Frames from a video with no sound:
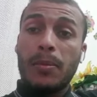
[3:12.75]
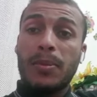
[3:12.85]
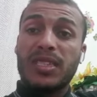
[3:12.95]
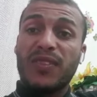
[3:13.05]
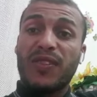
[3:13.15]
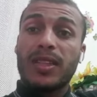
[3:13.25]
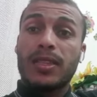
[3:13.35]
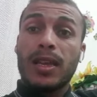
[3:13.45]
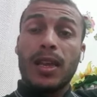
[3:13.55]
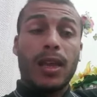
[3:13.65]
بصفة
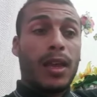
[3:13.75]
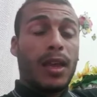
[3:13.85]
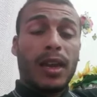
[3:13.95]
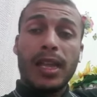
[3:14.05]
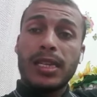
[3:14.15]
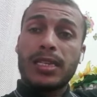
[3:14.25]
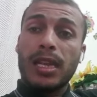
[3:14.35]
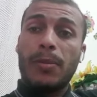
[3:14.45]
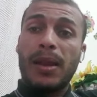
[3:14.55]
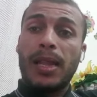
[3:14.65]
آه،
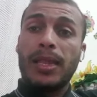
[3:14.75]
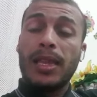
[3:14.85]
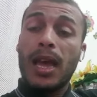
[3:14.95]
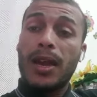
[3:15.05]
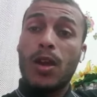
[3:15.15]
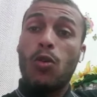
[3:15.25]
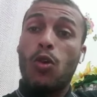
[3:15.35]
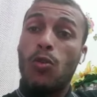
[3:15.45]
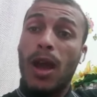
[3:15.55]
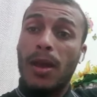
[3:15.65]
رئيس البلدية أنه
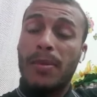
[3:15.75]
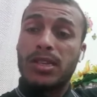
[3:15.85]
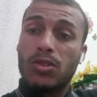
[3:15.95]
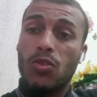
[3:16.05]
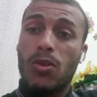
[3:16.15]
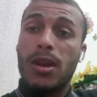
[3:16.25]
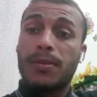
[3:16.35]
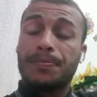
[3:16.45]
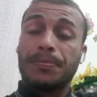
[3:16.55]
هو المسؤول